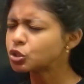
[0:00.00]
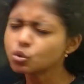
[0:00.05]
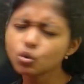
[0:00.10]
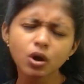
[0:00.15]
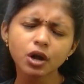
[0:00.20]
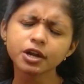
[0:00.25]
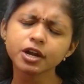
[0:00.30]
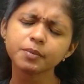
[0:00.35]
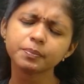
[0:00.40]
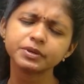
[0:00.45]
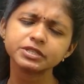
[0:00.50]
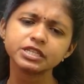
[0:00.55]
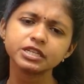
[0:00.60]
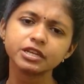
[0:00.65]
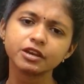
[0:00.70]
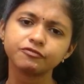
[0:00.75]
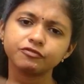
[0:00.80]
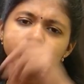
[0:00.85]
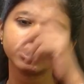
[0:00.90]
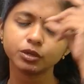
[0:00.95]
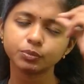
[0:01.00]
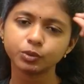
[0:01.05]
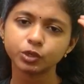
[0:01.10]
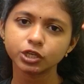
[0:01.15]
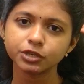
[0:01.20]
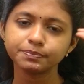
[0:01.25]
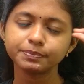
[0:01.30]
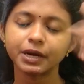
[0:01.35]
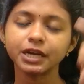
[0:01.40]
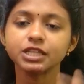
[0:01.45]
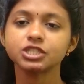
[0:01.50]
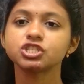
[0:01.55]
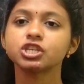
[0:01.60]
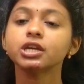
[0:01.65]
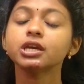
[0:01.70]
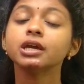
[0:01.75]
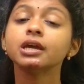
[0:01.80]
டூ ஹண்ட்ரட் பர்சன்ட் எஃபர்ட்டை போட்டு படித்து